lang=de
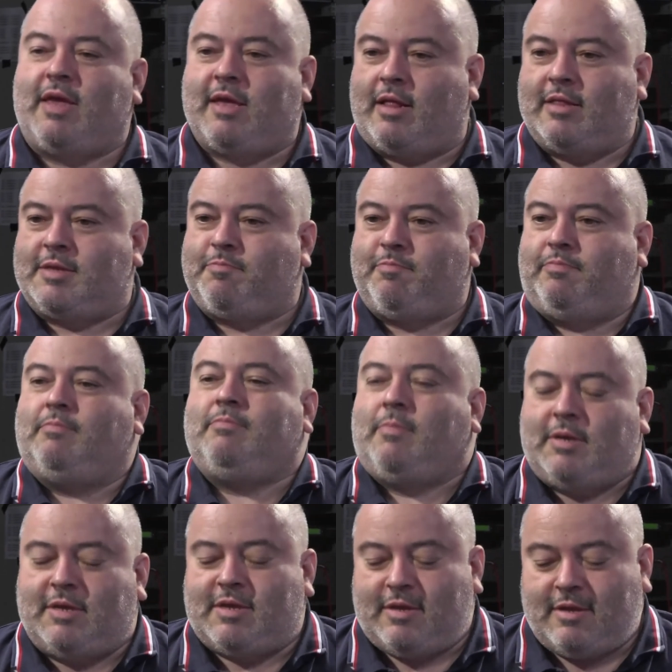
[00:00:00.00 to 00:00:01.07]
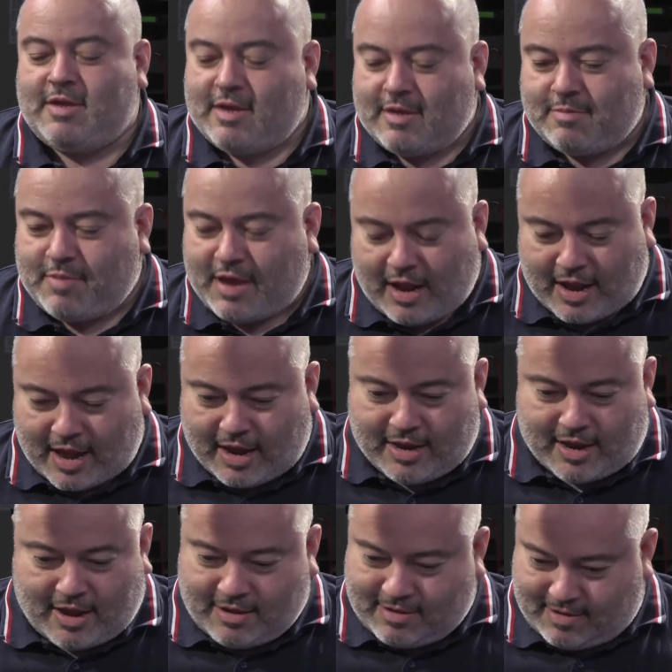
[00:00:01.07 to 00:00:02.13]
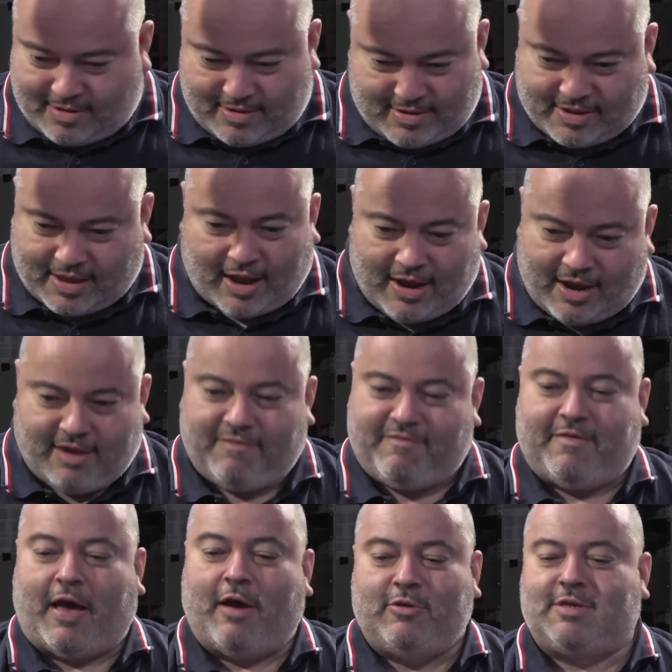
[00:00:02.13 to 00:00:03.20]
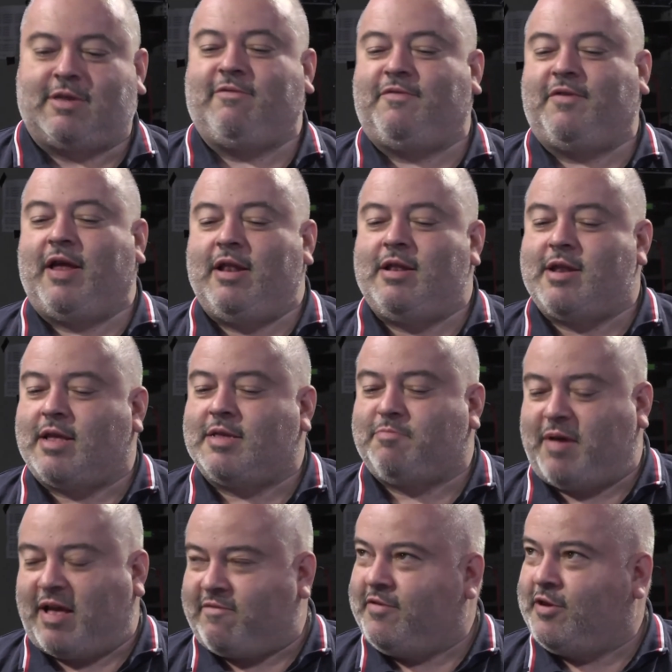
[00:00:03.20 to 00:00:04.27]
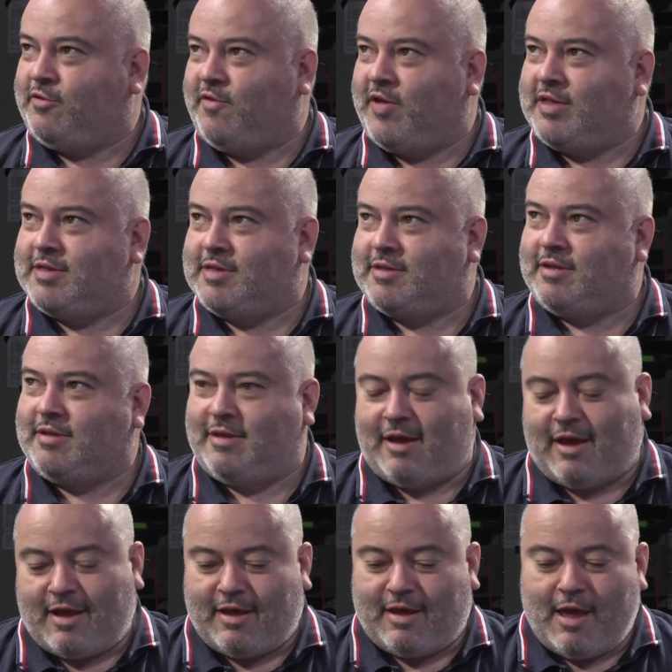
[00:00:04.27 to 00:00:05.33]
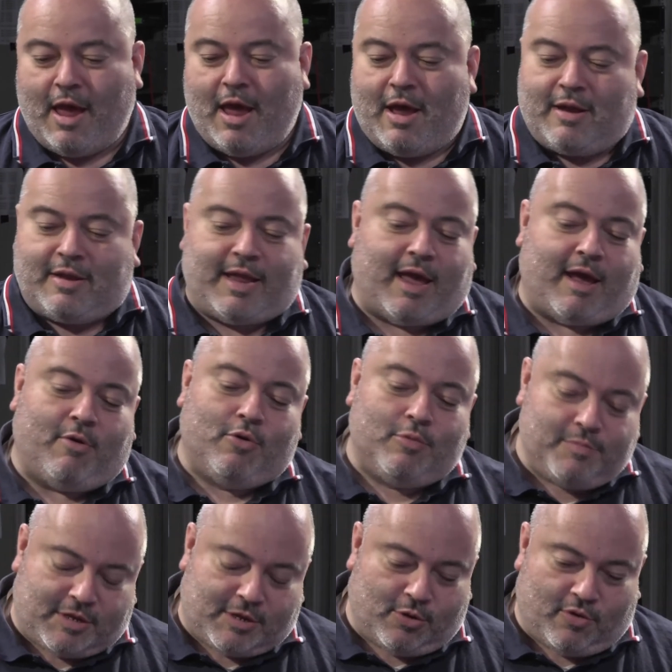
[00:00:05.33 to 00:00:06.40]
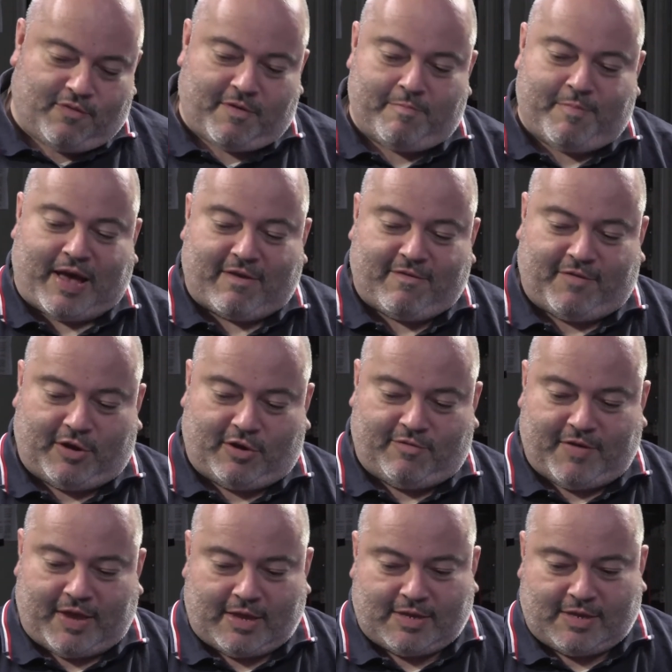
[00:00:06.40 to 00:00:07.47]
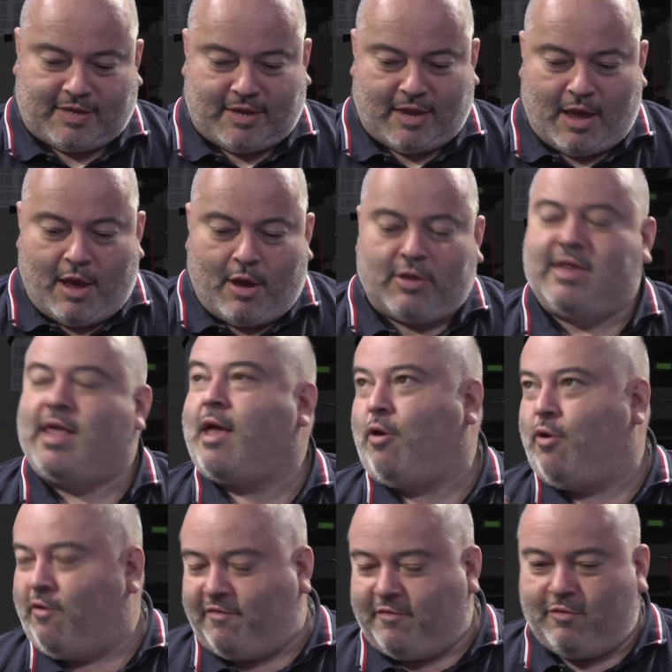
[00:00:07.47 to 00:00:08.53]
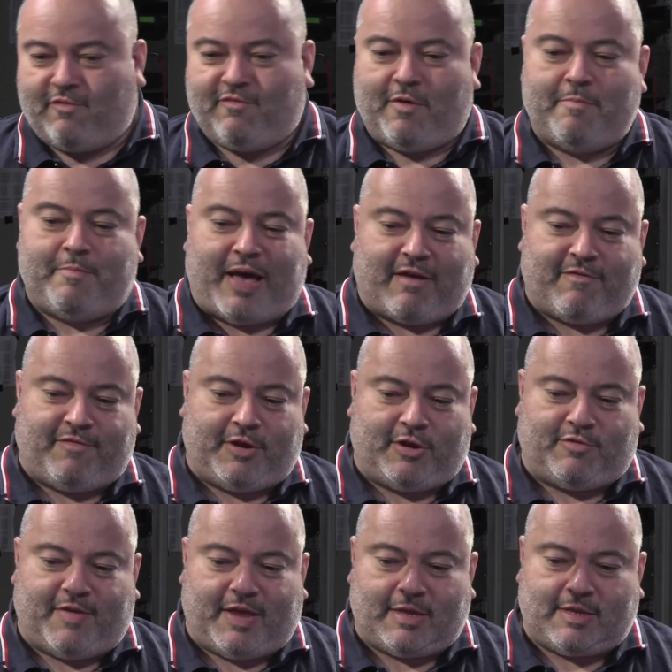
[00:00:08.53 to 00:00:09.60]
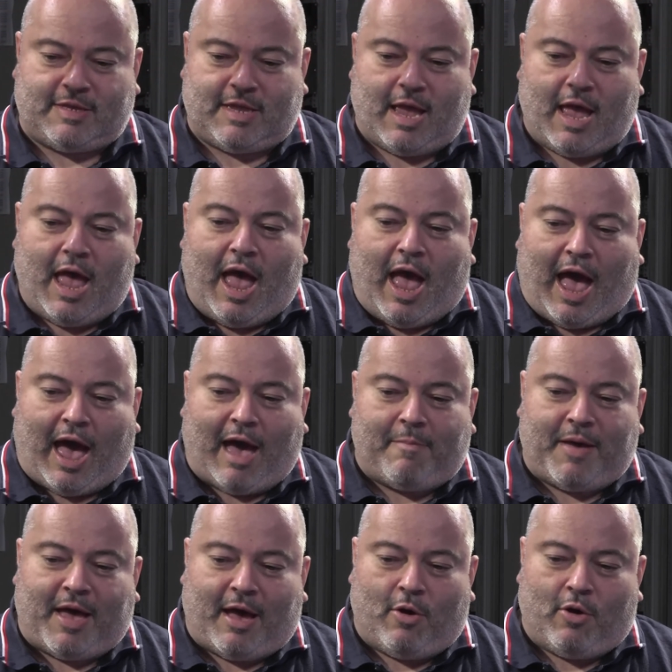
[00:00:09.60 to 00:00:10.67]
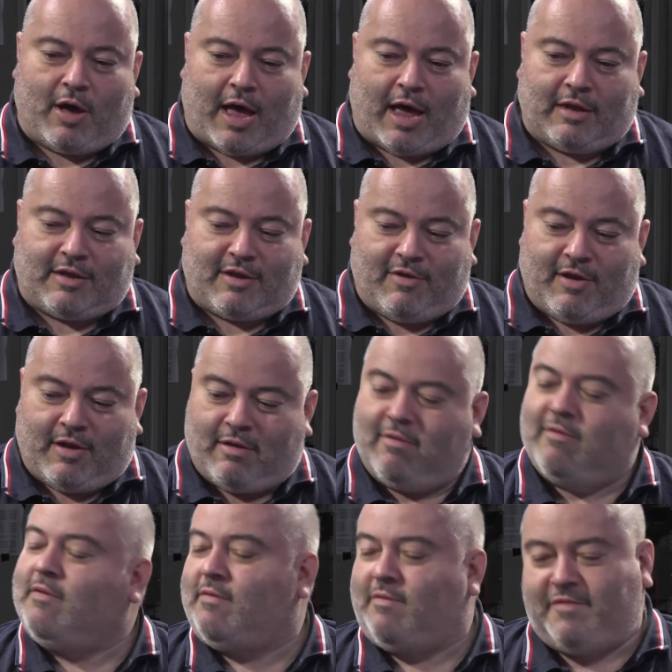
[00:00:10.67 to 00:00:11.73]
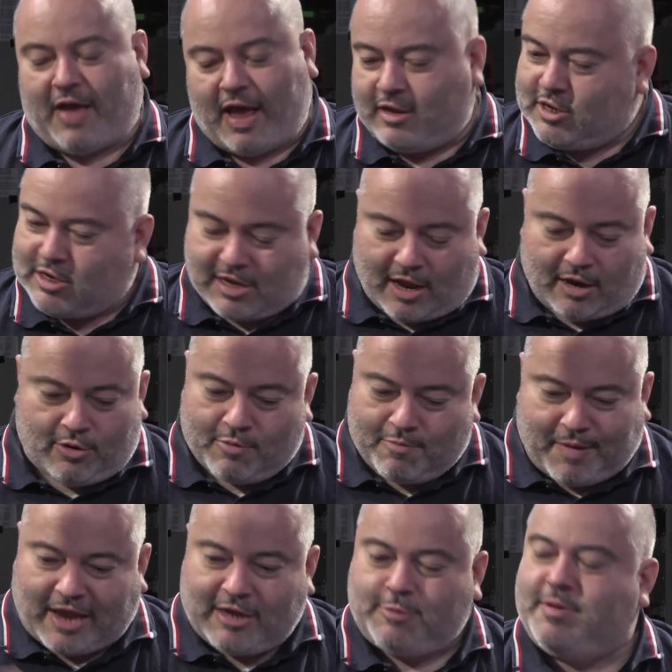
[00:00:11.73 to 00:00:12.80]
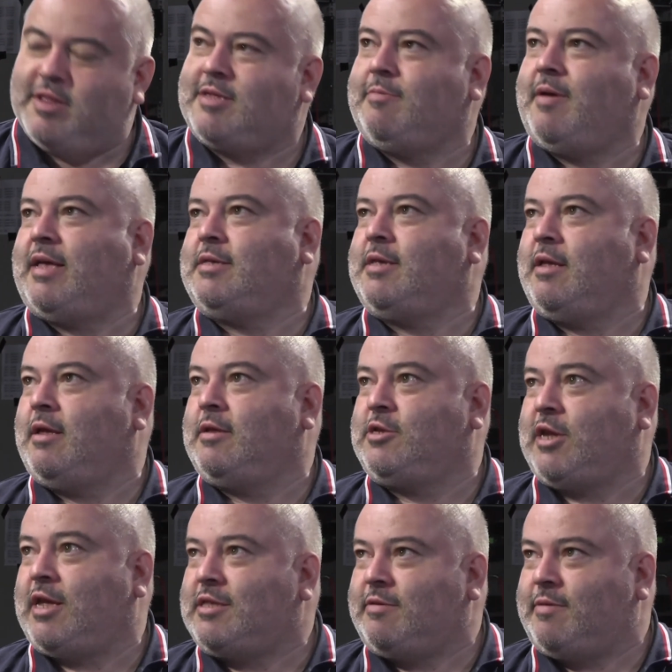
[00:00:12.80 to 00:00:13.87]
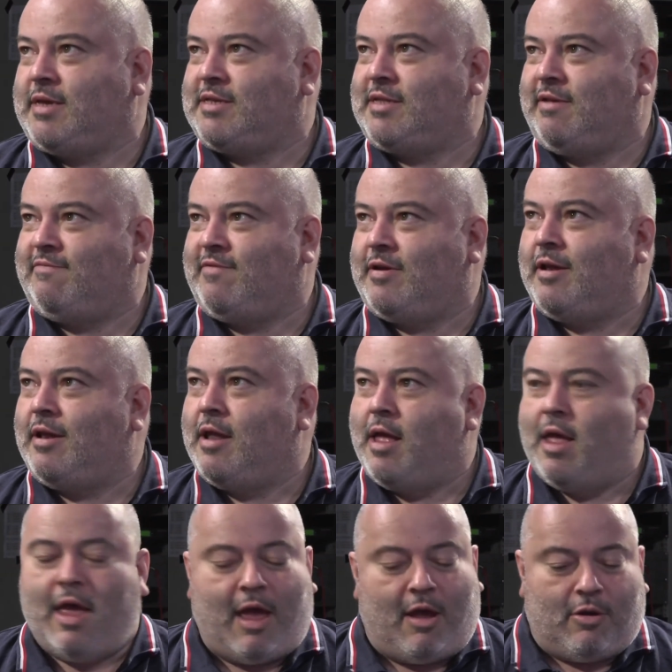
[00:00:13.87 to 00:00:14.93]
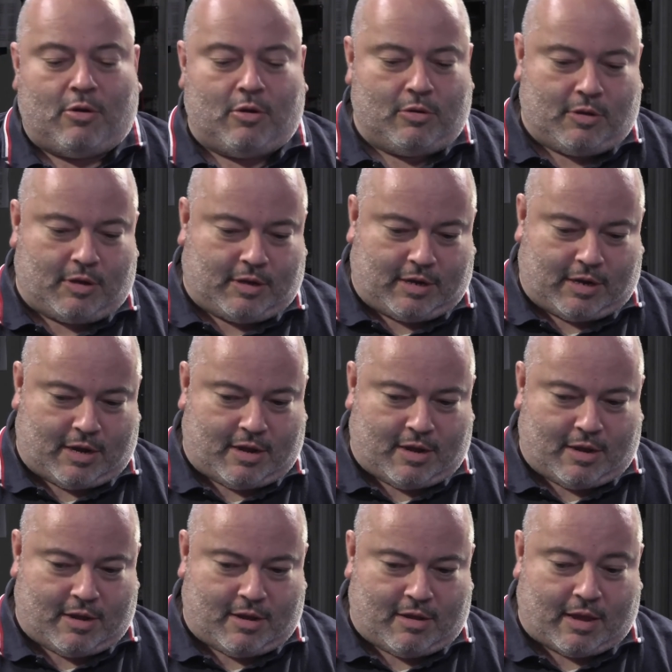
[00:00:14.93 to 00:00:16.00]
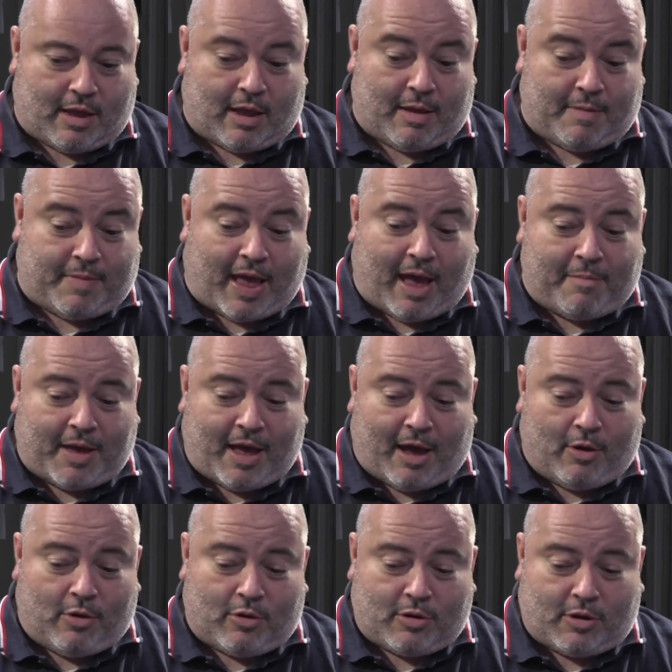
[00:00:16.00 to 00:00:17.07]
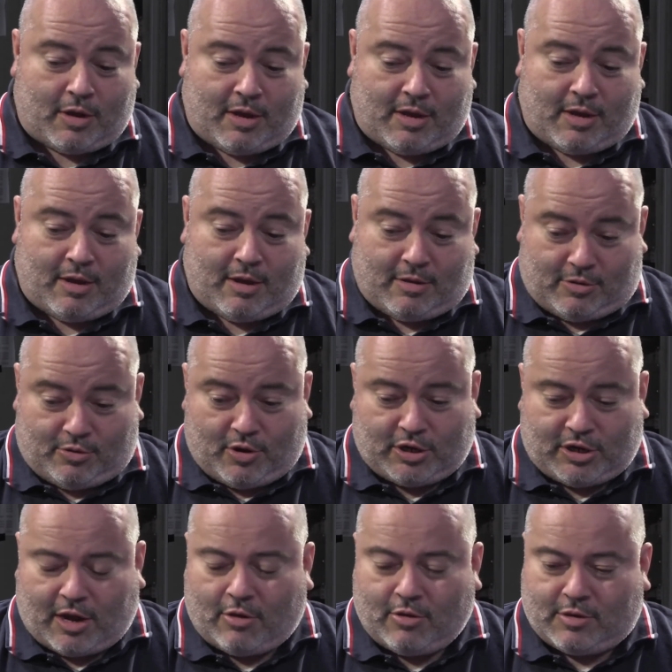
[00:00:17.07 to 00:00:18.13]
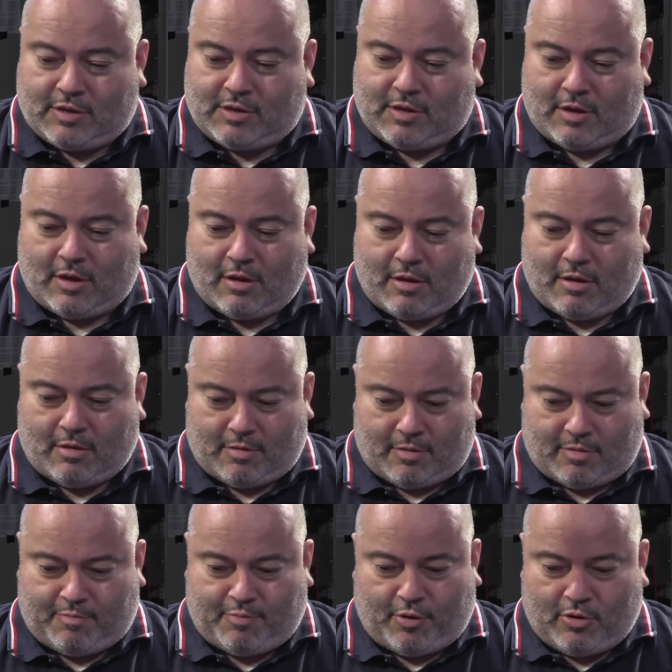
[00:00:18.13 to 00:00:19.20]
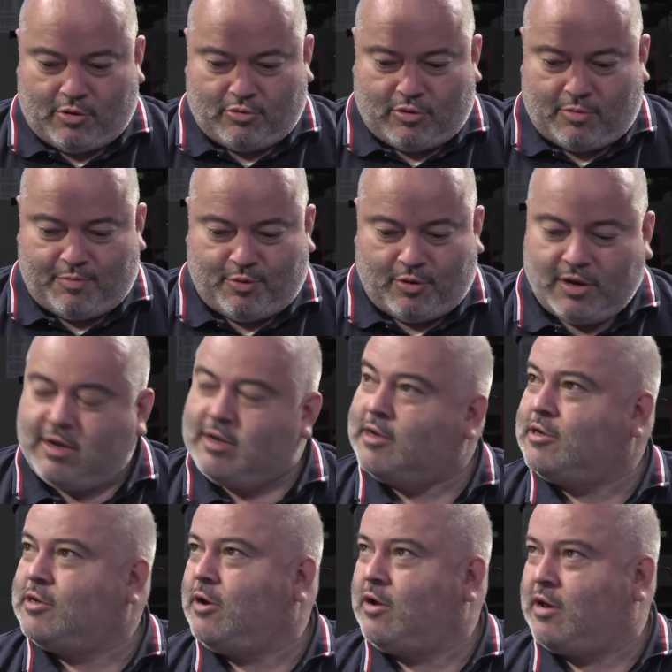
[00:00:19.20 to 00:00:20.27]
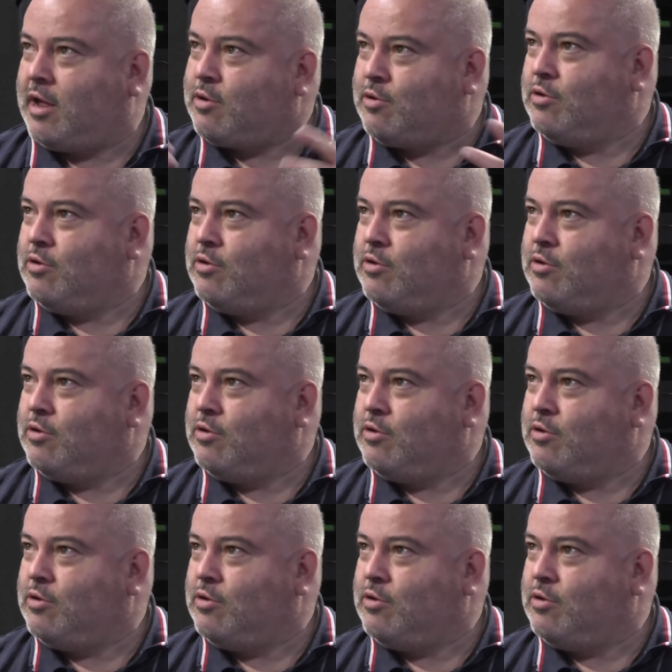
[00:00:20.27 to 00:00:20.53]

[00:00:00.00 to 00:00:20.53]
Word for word: wie ganz ist in diesem Jahr leider äh, relativ ausgefallen, das Backfischfest. Ja? Der Umzug vom Backfischfest, die Eröffnung vom Backfischfest, aber auch andere Veranstaltungen, beispielsweise Jazzfestival und äh, aber auch äh, durchaus äh, pol politische oder